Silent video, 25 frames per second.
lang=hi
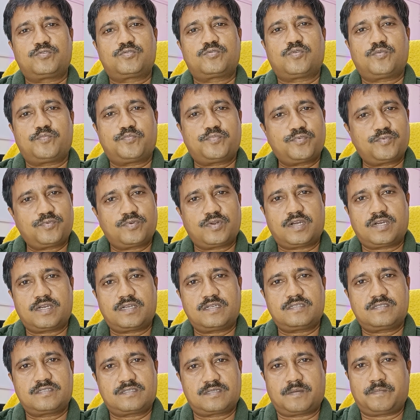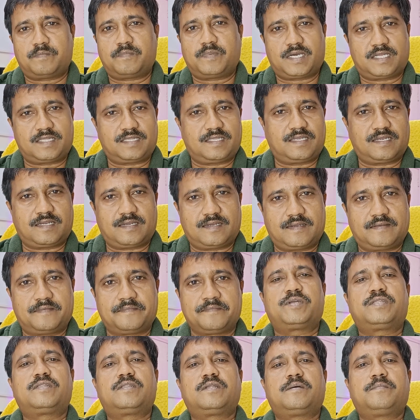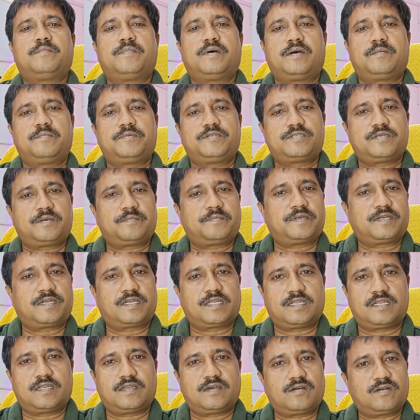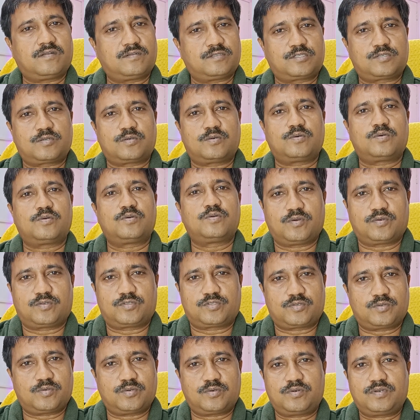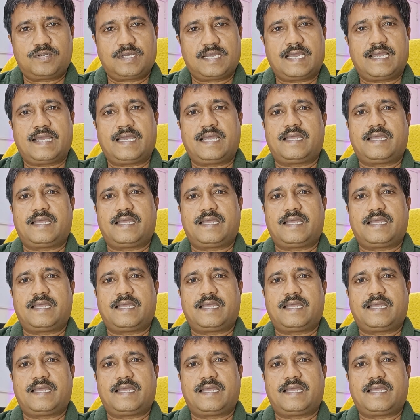उसको पूरा सम्मान दिया है मतलब अमीषा पटेल ऑल्सो लुक्स गुड